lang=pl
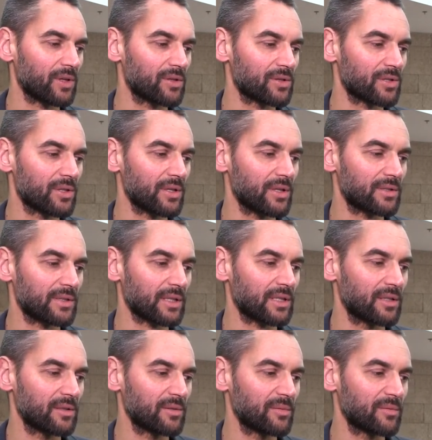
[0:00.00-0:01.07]
że jest,
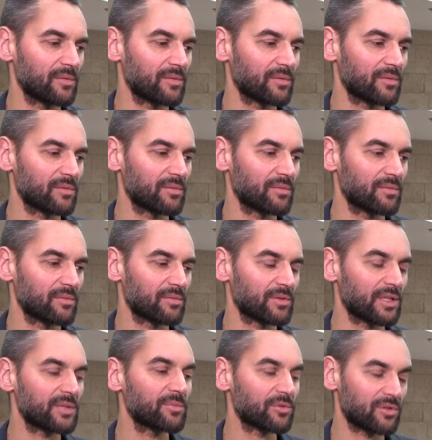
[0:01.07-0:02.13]
taki, y,
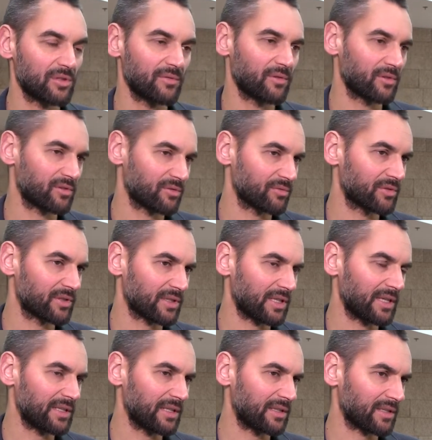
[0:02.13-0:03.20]
że jest możliwość
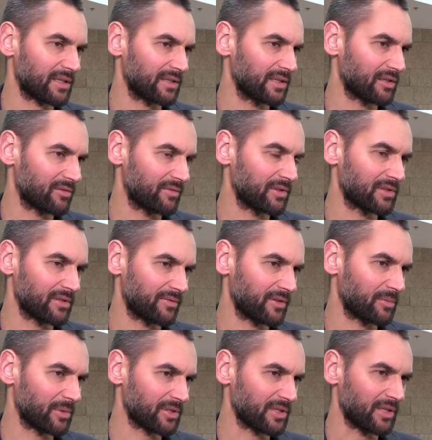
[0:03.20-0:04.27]
uzyskania takiej darowizny w
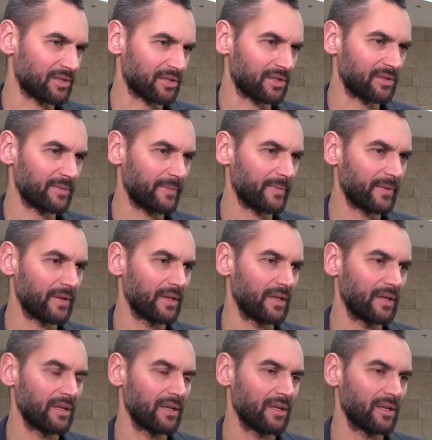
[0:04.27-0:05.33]
firmie Sarzen.
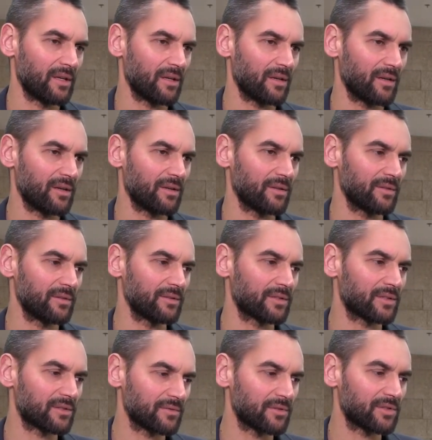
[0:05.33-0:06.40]
E, I
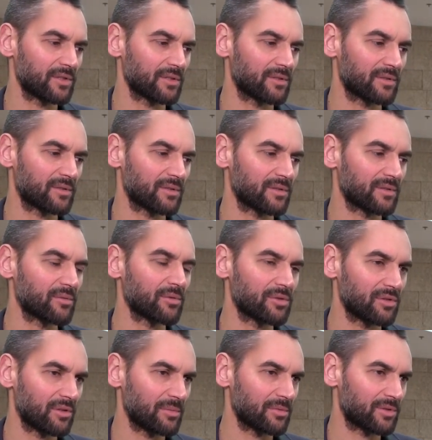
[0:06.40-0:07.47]
rzeczywiście
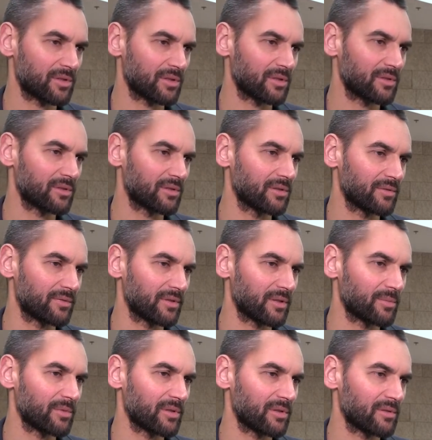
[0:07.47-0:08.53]
zgłosiłem się do
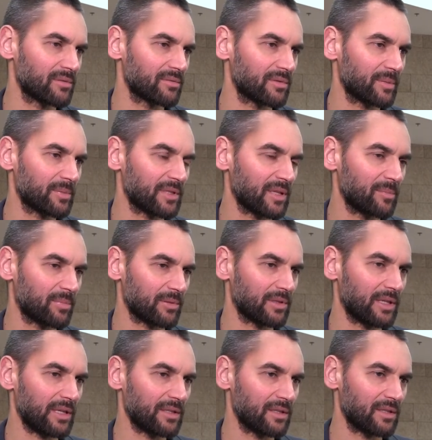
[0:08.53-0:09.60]
firmy, napisałem
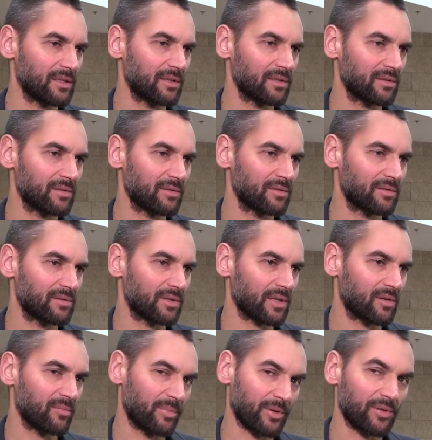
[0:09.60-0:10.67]
podanie z
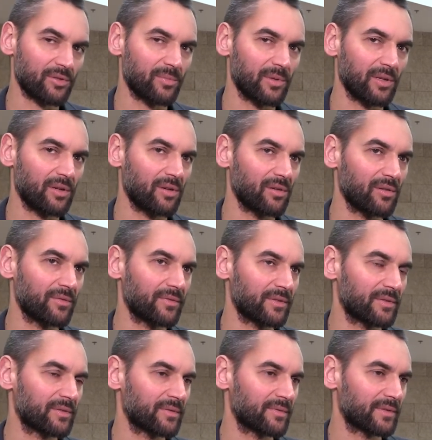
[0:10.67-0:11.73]
taką prośbę o
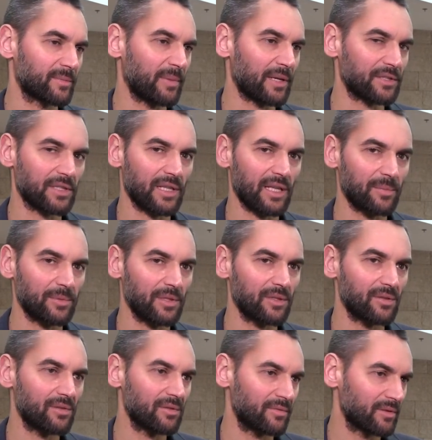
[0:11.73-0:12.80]
wsparcie dla mnie,
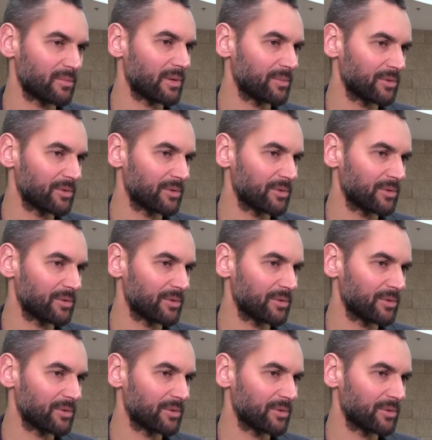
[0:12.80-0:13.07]
no i firma